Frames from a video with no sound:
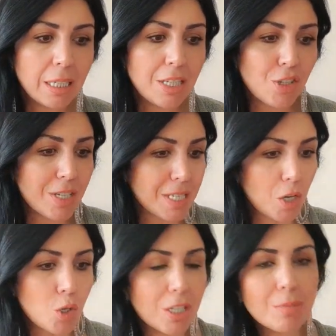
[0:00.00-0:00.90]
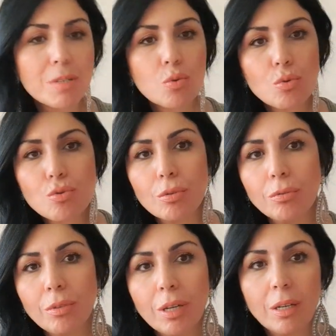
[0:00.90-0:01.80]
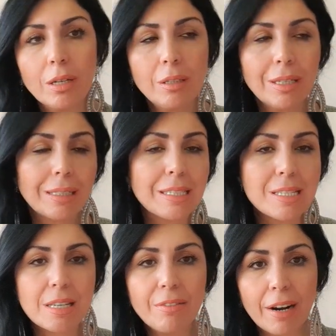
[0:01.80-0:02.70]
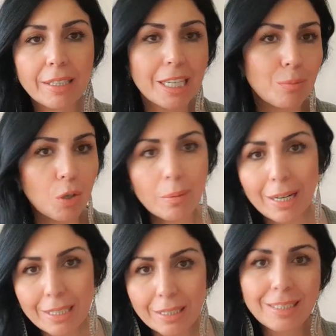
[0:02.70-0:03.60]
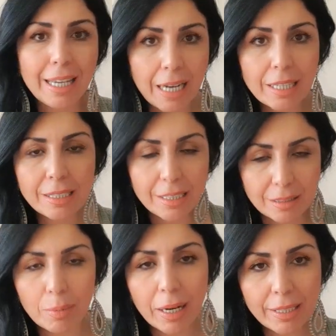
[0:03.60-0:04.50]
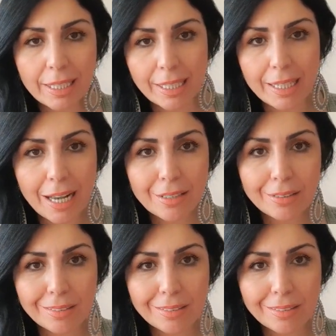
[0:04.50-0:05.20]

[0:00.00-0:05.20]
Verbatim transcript: İşte saçlarımız uzun ya da kısa fark etmiyor ama hani genel itibariyle genel